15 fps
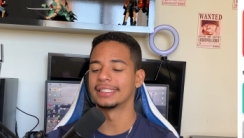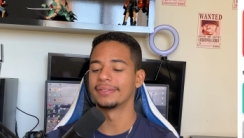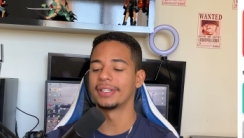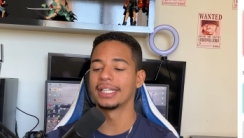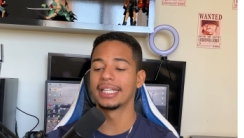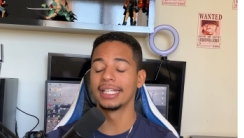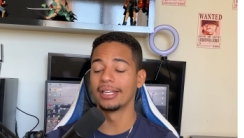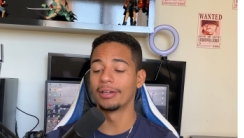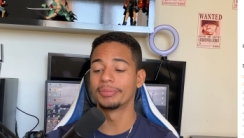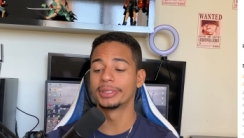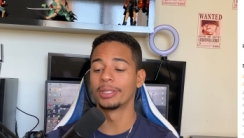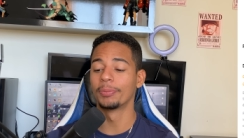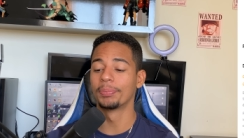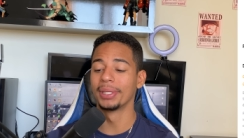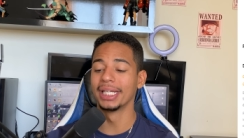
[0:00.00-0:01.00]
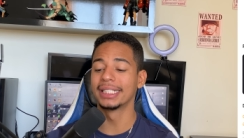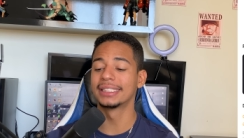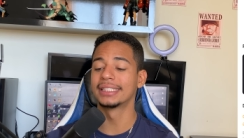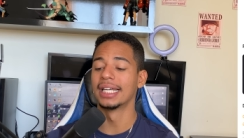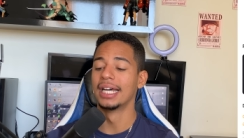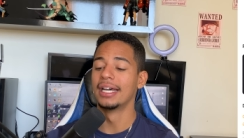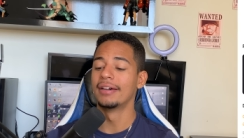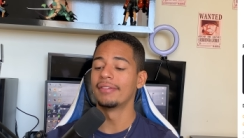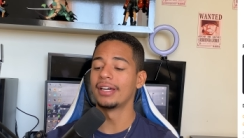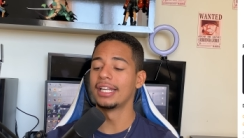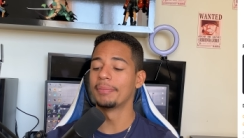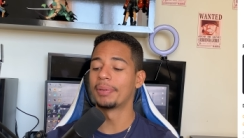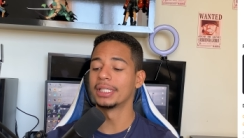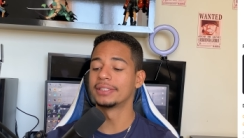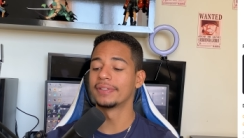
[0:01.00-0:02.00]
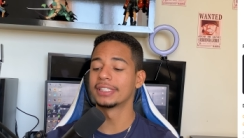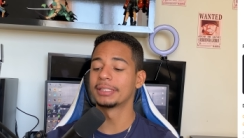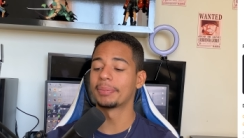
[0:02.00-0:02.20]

Você vem aqui na opção Pix, mas ele pode ver